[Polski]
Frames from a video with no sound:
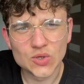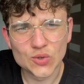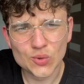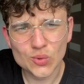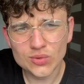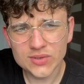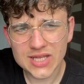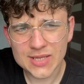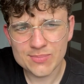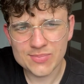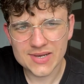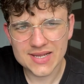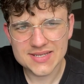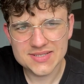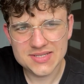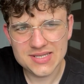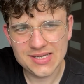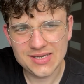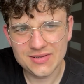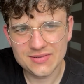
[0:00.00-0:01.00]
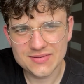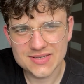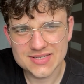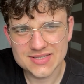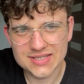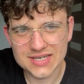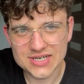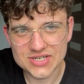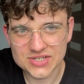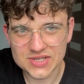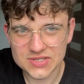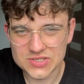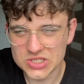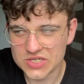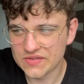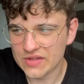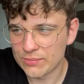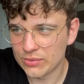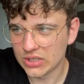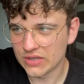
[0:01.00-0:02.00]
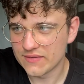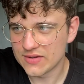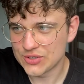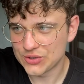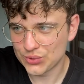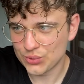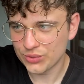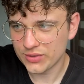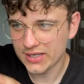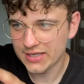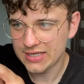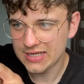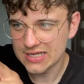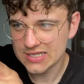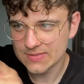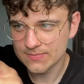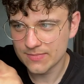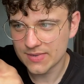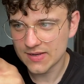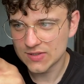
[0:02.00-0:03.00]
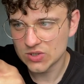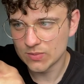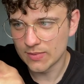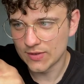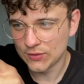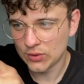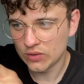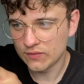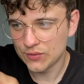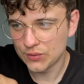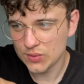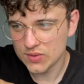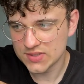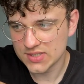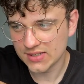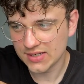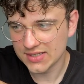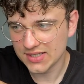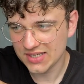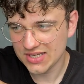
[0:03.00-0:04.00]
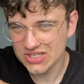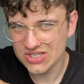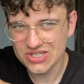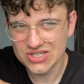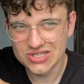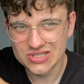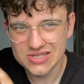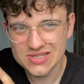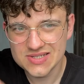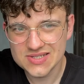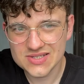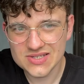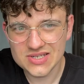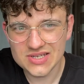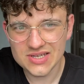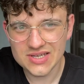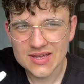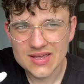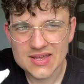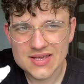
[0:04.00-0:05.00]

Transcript: Ogólnie plastik jest strasznie dziwny, ponieważ tutaj jest bardzo matowy, tu jest nagle takie ślizgi,